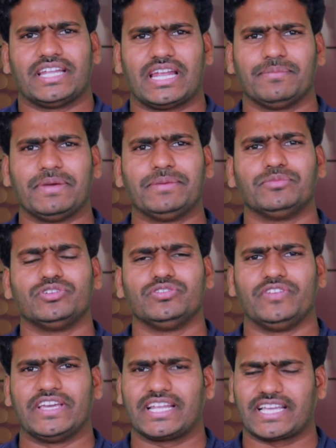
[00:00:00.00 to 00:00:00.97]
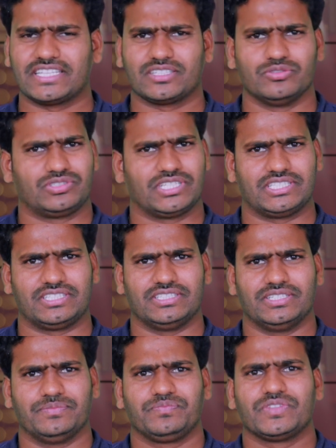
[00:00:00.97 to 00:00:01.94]
నలభై మూడు వేలకైతే
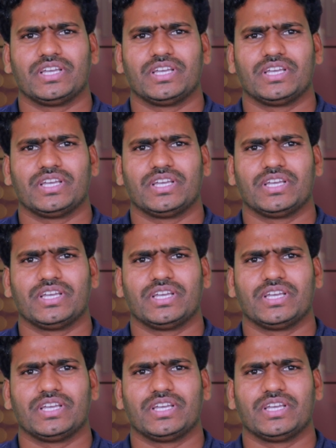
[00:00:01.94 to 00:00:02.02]
వచ్చేసింది